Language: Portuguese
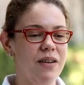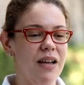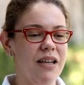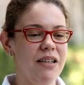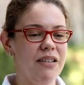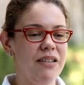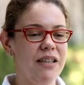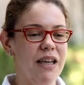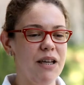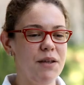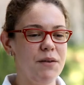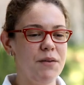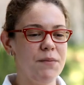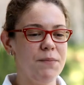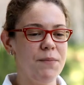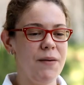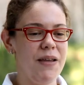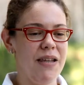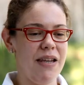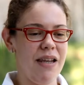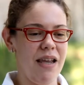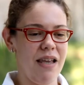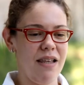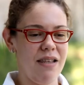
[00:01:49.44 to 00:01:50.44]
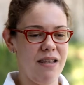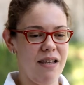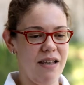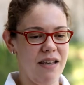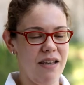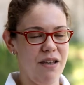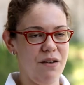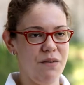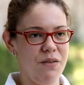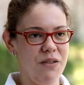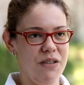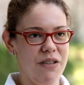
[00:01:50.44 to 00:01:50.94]
Acho que a experiência
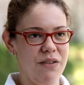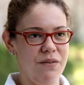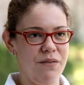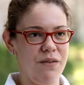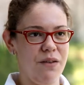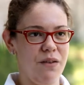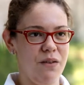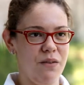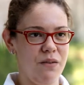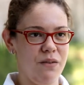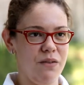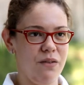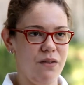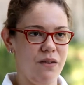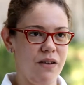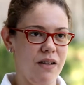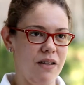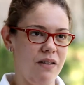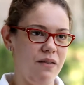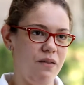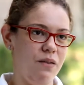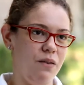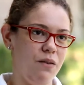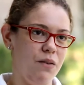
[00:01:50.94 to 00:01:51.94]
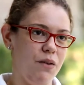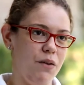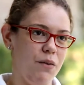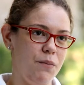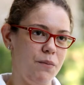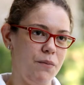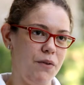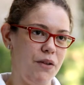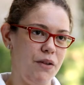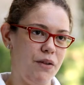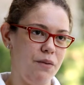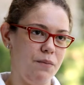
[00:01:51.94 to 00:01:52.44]
que eu tive ao longo do ano contou
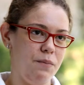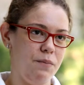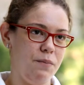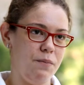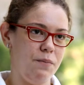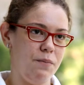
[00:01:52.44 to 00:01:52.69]
muito